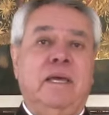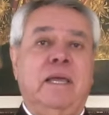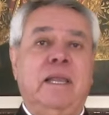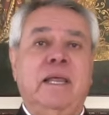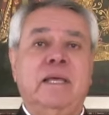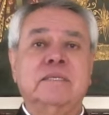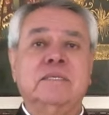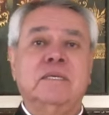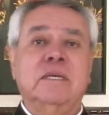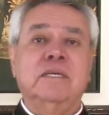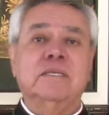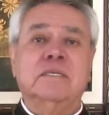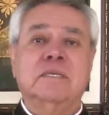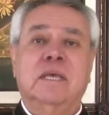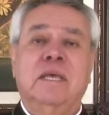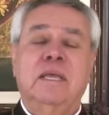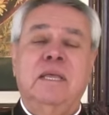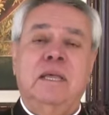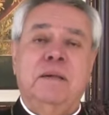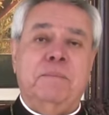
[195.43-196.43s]
gracias
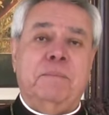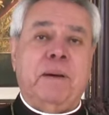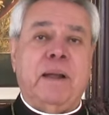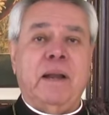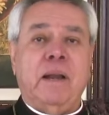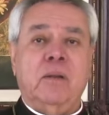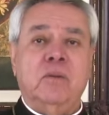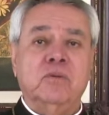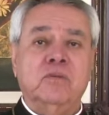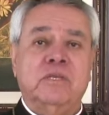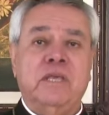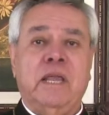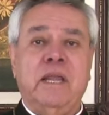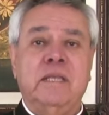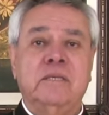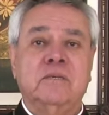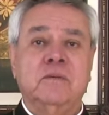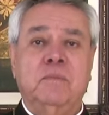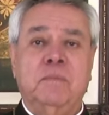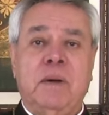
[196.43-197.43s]
para los
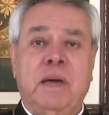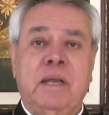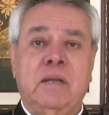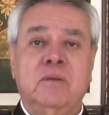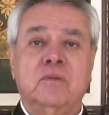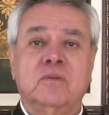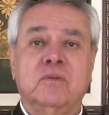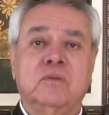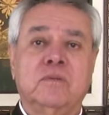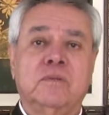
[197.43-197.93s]
seres humanos.